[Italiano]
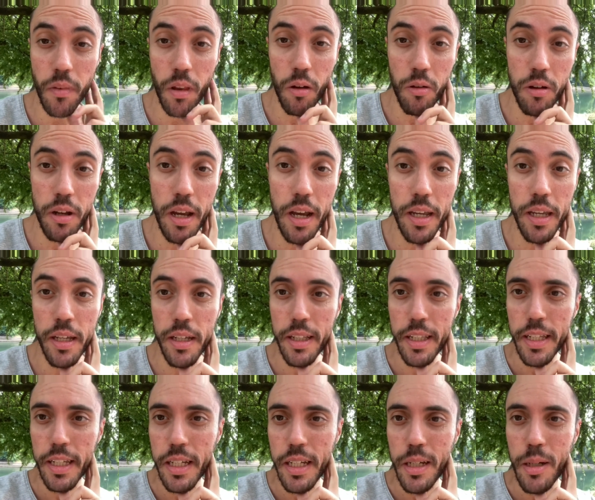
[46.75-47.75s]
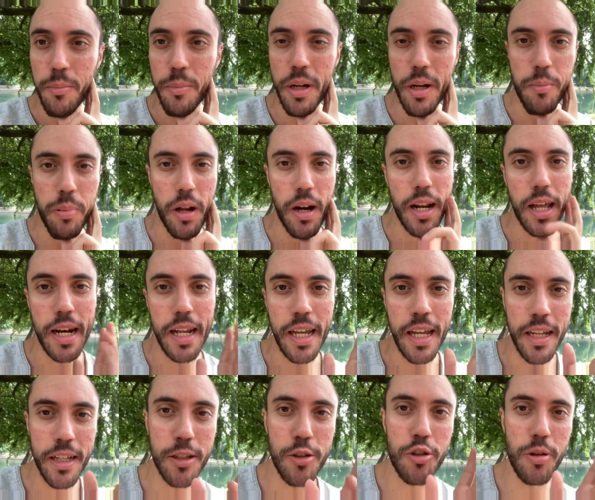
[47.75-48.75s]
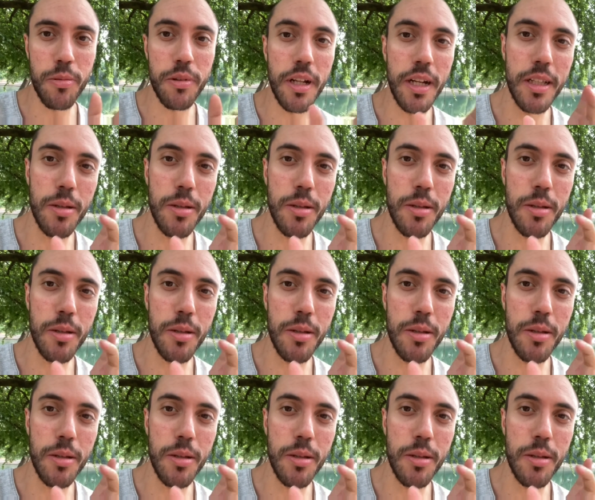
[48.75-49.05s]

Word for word: ok per parlare diciamo delle